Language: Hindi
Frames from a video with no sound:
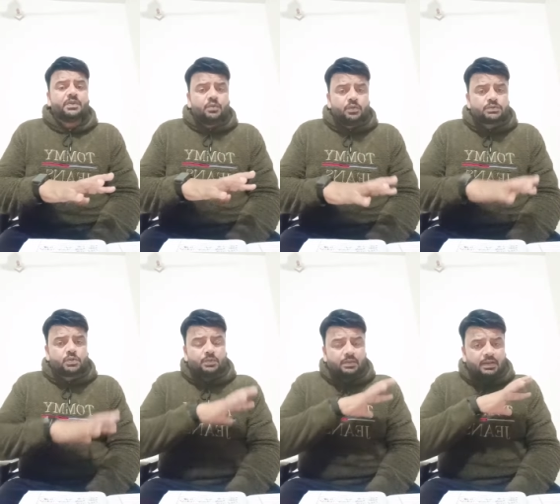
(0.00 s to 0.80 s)

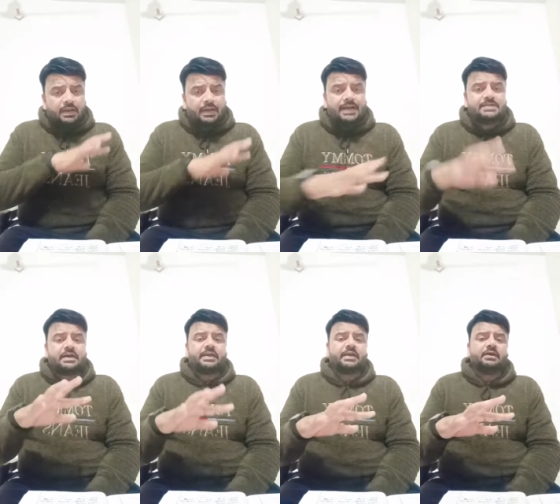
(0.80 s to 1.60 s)
उसको लगाए जा
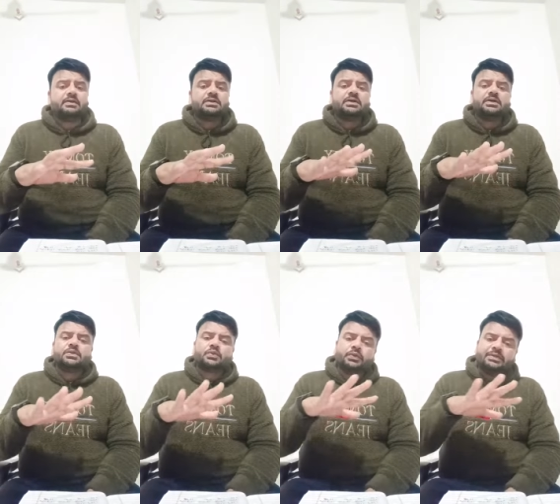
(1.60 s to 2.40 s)
रहे हैं
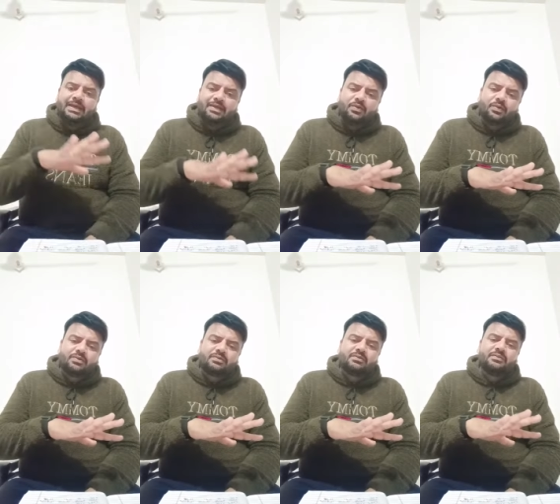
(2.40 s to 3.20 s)
तो ये लोग